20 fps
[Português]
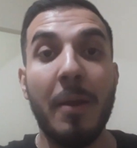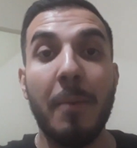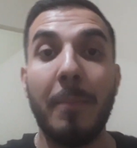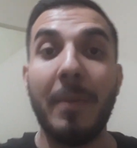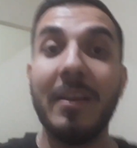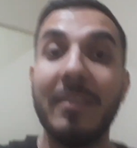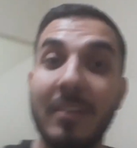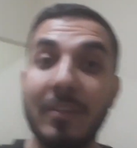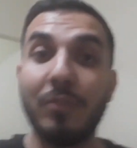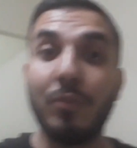
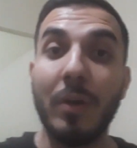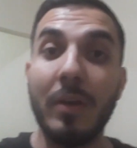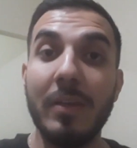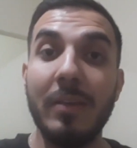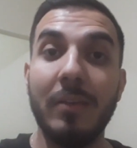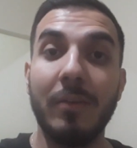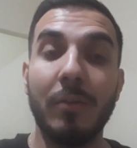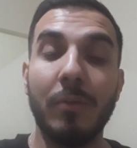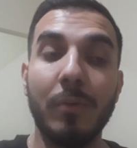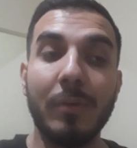Mas isso
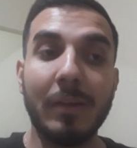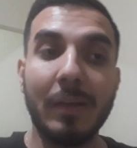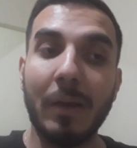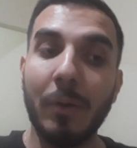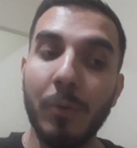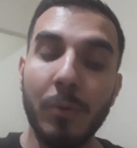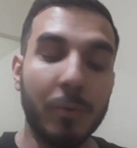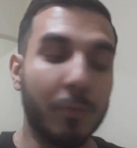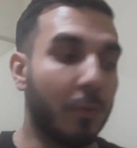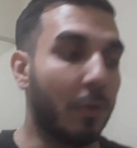aí. O,
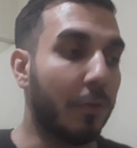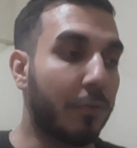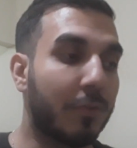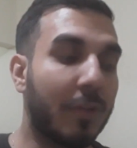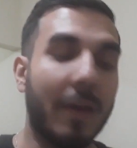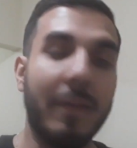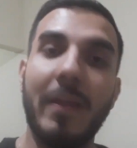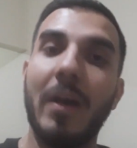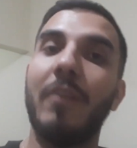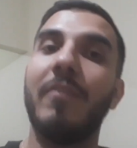o nosso
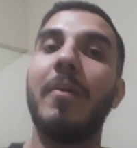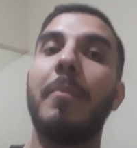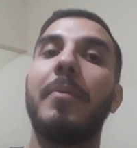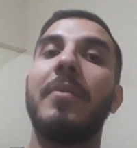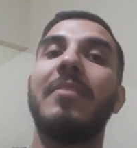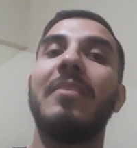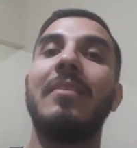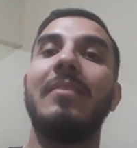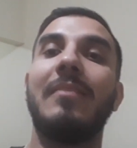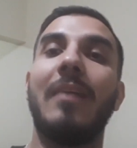canal vai
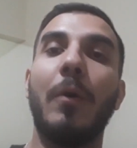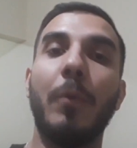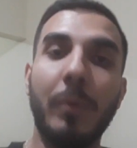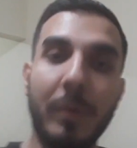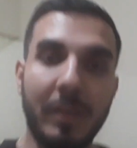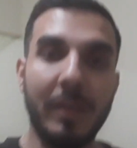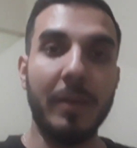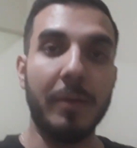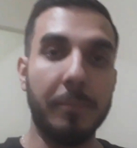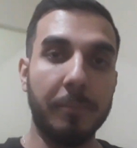apresentar o
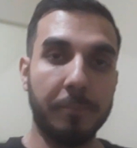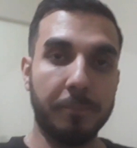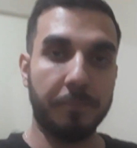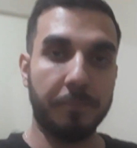quê?